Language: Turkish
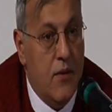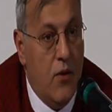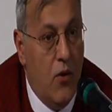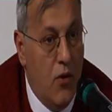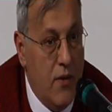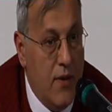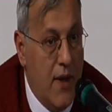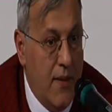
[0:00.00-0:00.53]

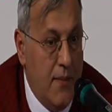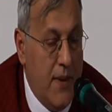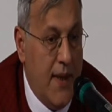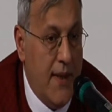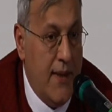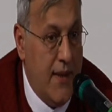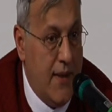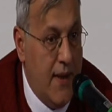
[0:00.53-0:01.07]
ondan
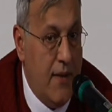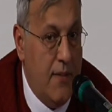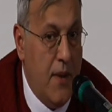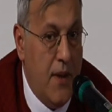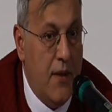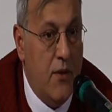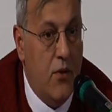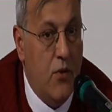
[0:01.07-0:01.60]
biraz
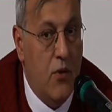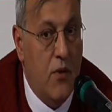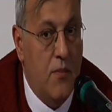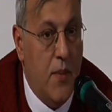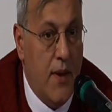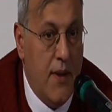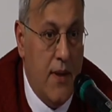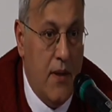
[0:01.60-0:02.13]
zikretmek istiyorum,
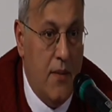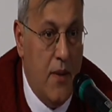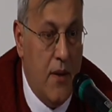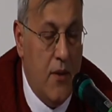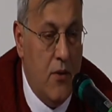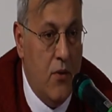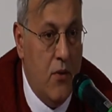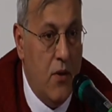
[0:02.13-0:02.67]
bahsetmek
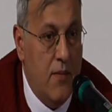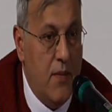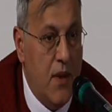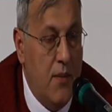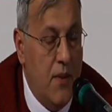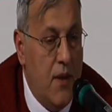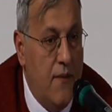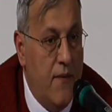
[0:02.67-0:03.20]
istiyorum.
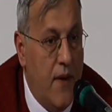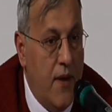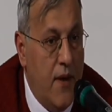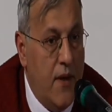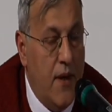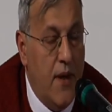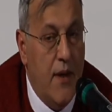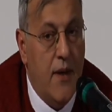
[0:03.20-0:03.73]
Tabii ki Fahri
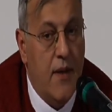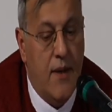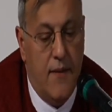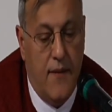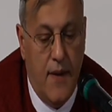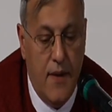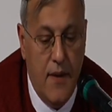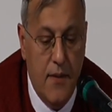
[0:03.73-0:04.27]
Kainat
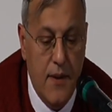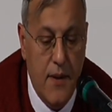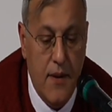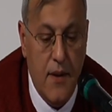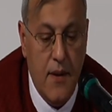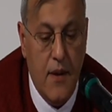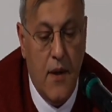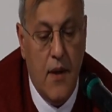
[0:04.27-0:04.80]

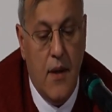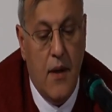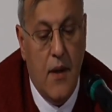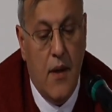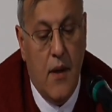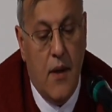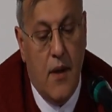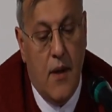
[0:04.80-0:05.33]
Efendimiz,
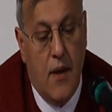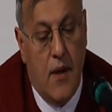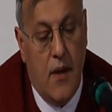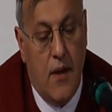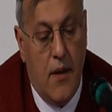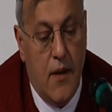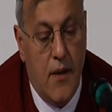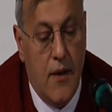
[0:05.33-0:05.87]

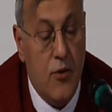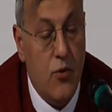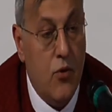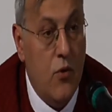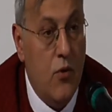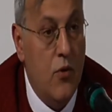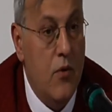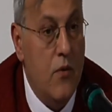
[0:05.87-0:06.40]
Allah
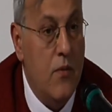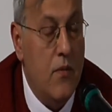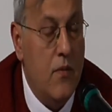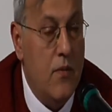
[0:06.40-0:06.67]
Resulü